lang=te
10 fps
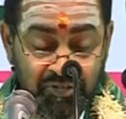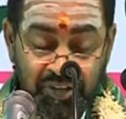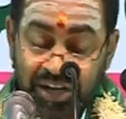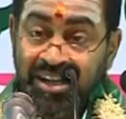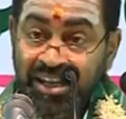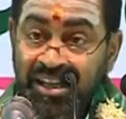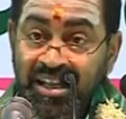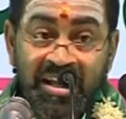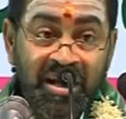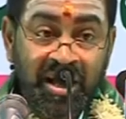వీడిని
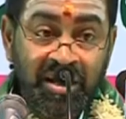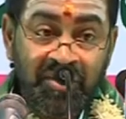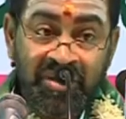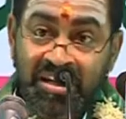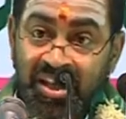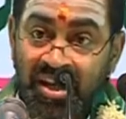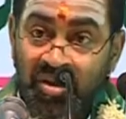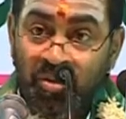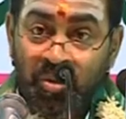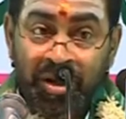కన్న వెంటనే
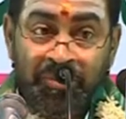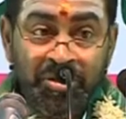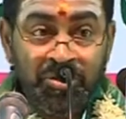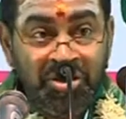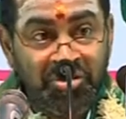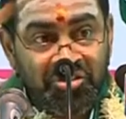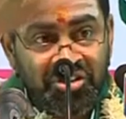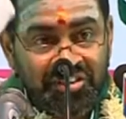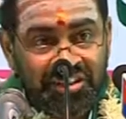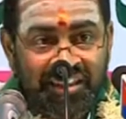కొండ మీద వదిలేసి
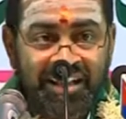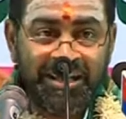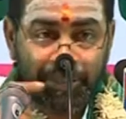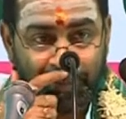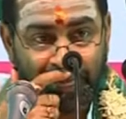వచ్చేసింది తల్లి